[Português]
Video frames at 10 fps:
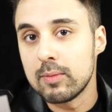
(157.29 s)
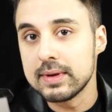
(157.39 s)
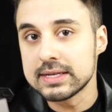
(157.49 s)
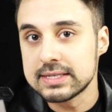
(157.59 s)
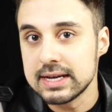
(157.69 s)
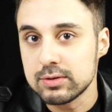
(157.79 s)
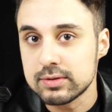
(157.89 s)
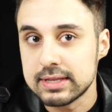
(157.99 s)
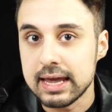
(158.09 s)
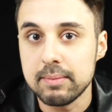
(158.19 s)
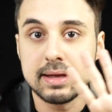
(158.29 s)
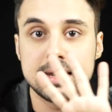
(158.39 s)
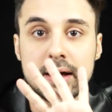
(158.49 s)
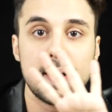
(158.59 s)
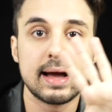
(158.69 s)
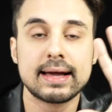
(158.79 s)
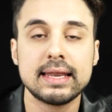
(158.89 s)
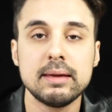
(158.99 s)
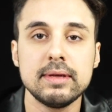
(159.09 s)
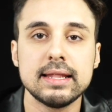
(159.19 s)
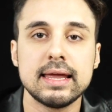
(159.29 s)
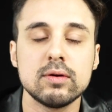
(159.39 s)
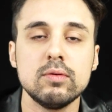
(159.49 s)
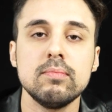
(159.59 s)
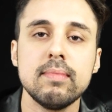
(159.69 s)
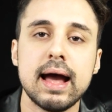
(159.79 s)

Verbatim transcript: começando o tema, não há crime nenhum,